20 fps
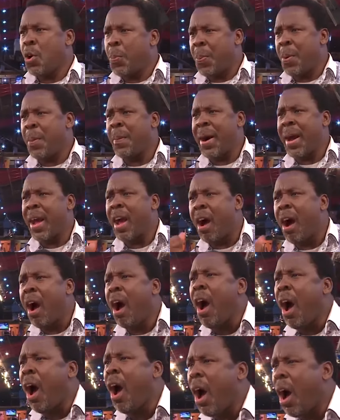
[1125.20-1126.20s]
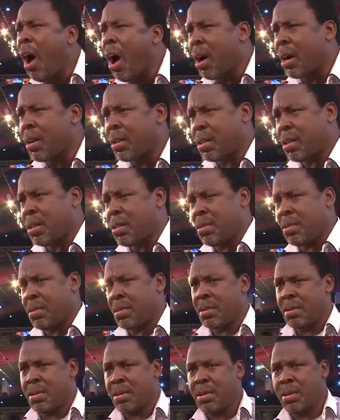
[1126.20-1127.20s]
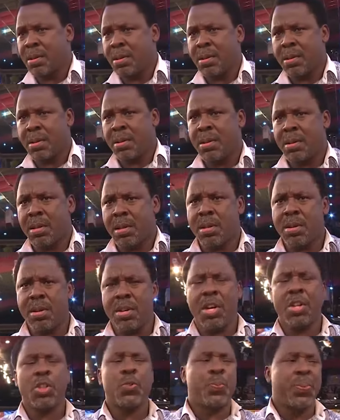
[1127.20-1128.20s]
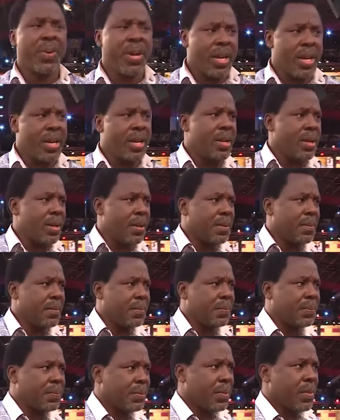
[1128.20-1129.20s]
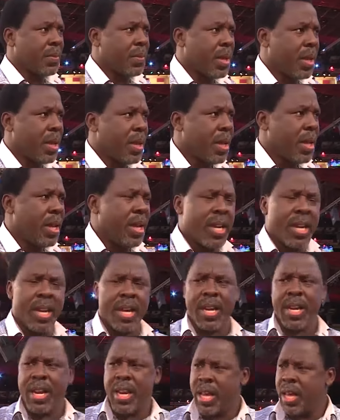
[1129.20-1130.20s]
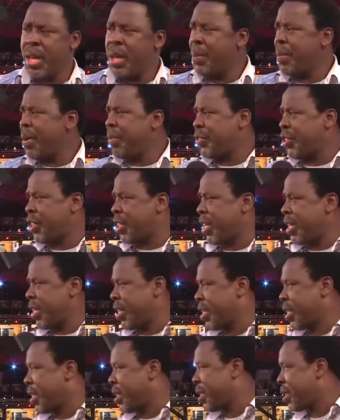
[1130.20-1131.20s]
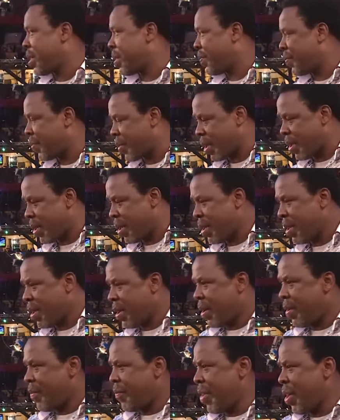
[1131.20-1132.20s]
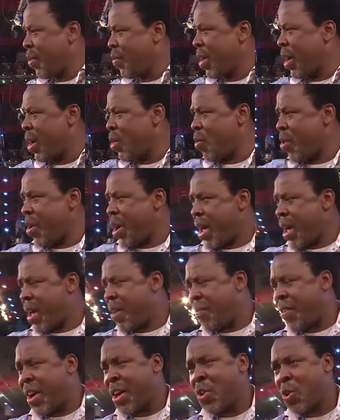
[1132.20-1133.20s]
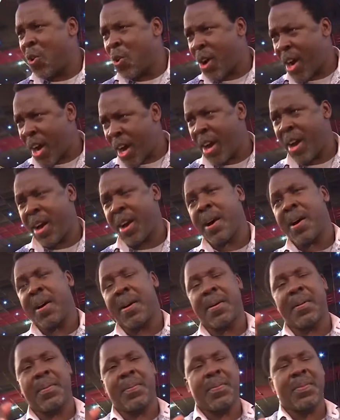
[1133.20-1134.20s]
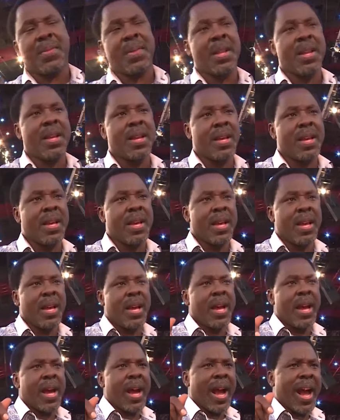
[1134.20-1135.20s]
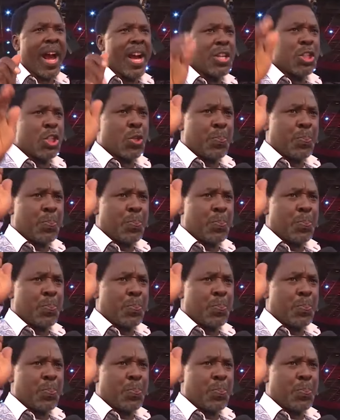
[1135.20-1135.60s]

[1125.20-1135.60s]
Ouvre mon cœur à ton esprit. Au nom de Jésus, téléspectateurs, où que vous soyez, je